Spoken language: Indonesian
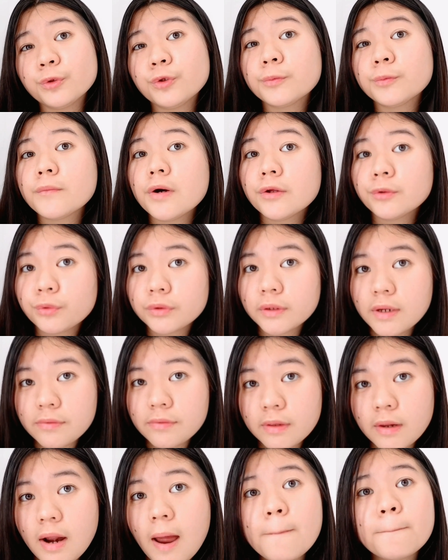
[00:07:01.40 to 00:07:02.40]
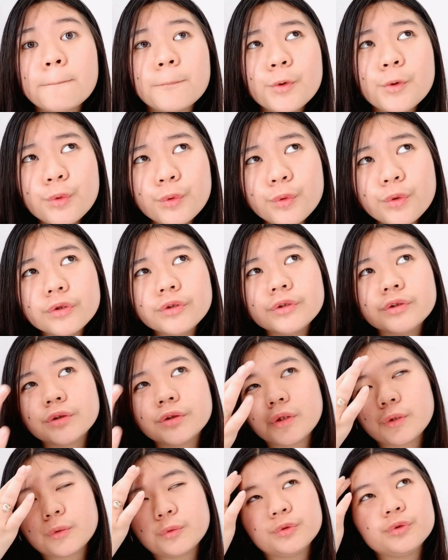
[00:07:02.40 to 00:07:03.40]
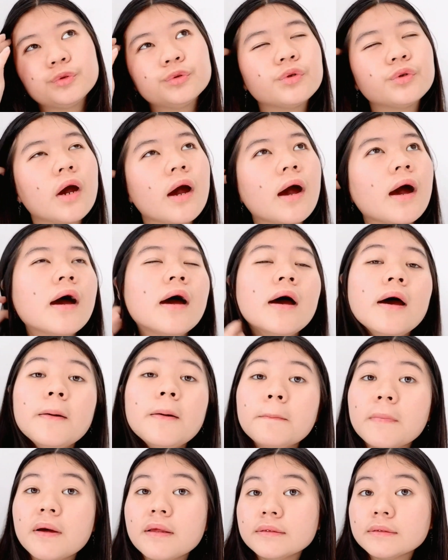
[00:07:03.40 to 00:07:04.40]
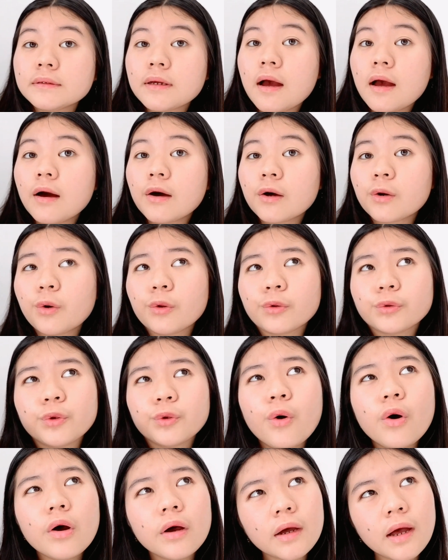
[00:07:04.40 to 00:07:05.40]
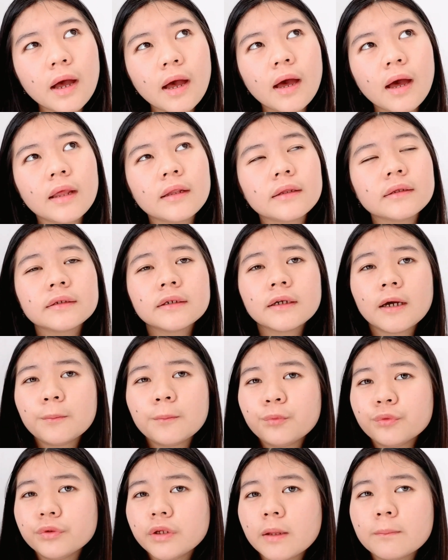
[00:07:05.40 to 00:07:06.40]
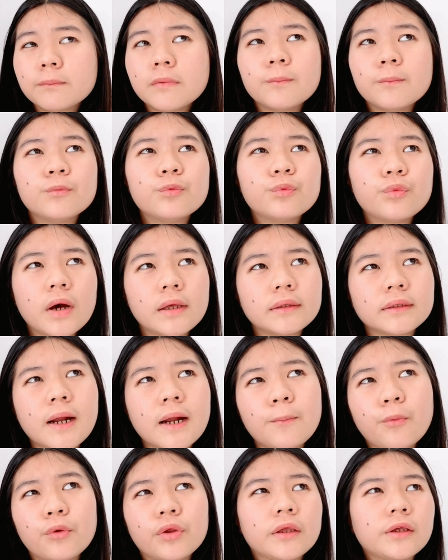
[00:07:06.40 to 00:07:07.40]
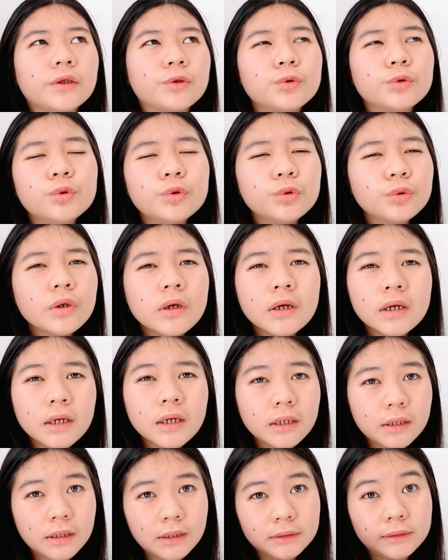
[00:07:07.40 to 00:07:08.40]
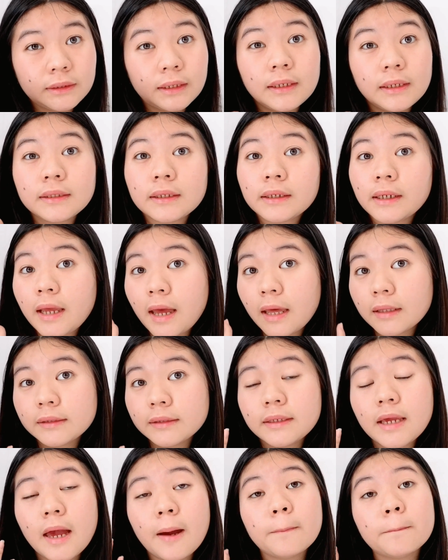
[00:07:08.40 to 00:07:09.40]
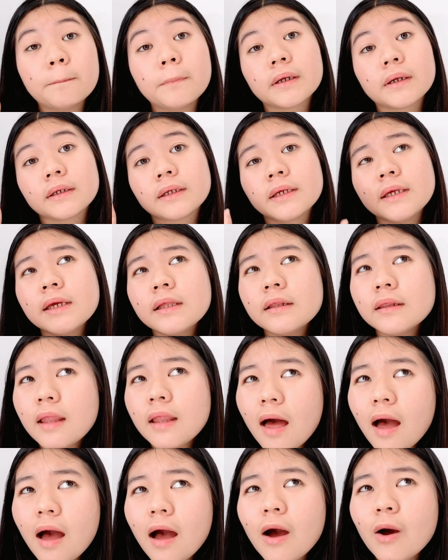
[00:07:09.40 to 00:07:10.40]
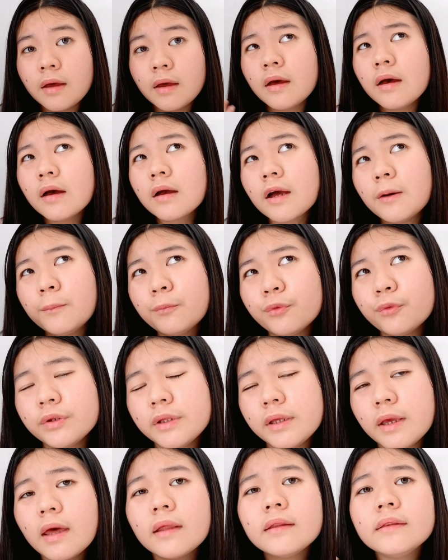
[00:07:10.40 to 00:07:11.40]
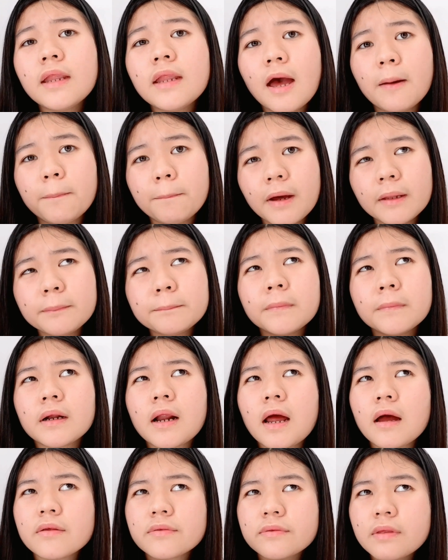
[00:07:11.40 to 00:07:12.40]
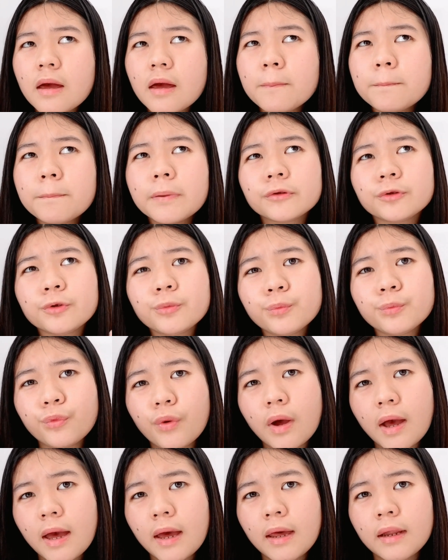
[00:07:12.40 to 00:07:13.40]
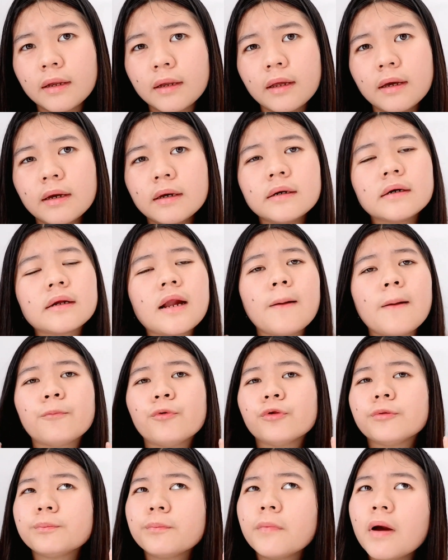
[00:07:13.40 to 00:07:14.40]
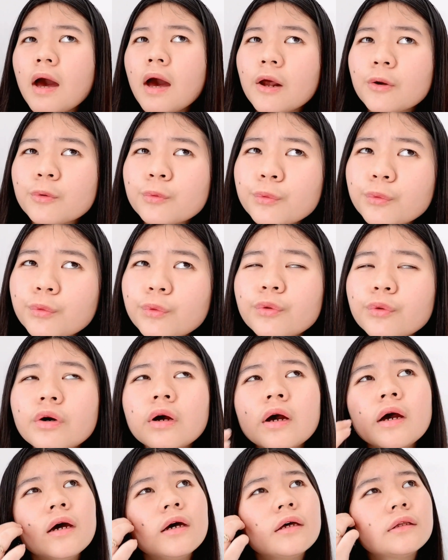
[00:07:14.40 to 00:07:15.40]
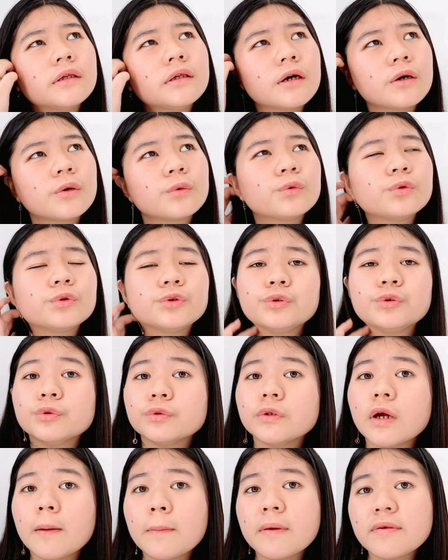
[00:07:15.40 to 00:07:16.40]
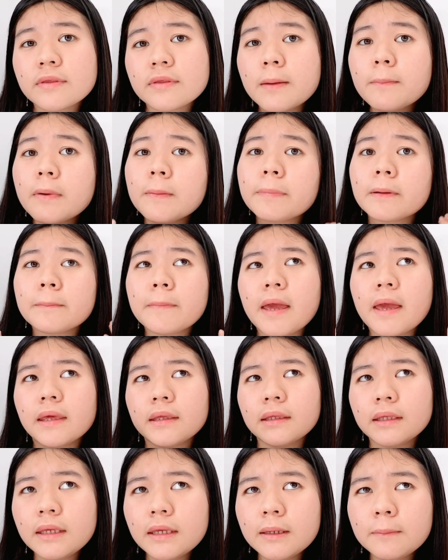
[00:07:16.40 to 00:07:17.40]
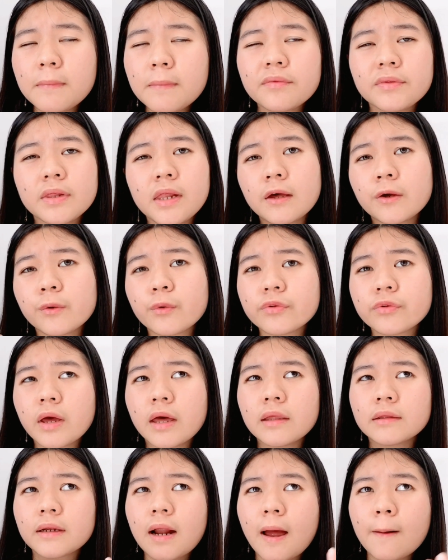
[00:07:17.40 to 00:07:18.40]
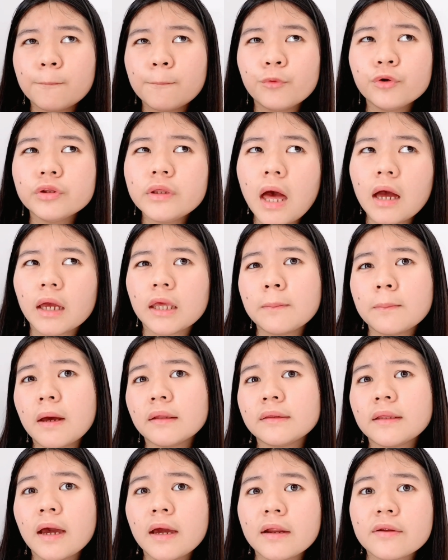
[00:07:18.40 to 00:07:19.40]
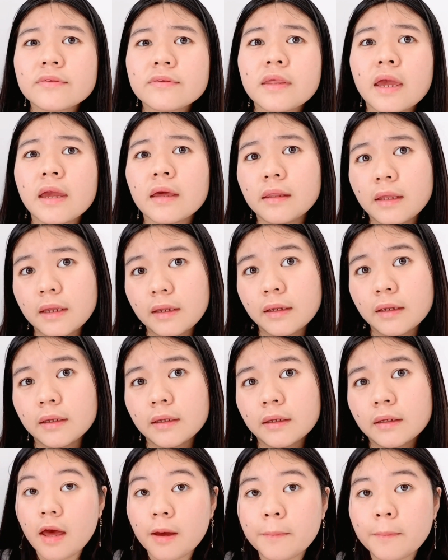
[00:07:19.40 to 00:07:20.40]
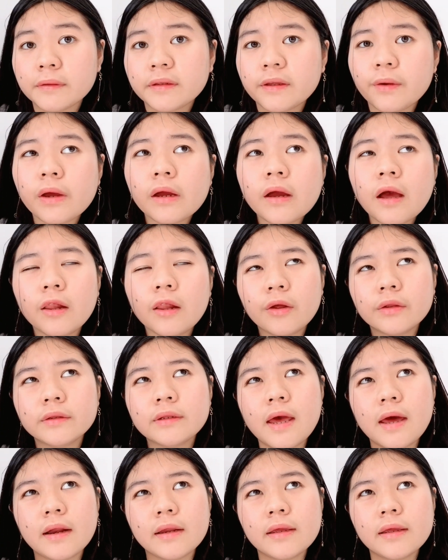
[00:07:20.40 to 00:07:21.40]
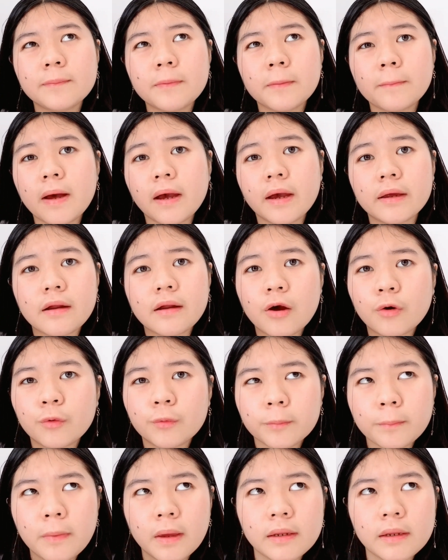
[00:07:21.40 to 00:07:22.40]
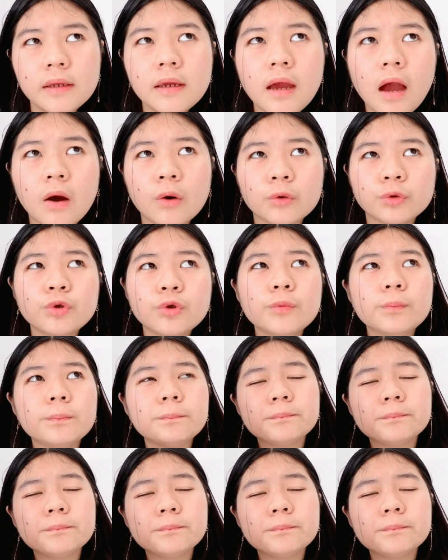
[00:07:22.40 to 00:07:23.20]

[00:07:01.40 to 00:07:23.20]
untuk menutrisi rambut, terus juga mencegah kerontokan, kemudian membuat rambut kita tuh uh, jadi terlihat yang berkilau kemudian dapat merangsang pertumbuhan uh, rambut baru, terus juga bisa memperbaiki masalah kerusakan rambut akibat hair styling. Nah, betul kalau dari pemakan aku pribadi, aku tuh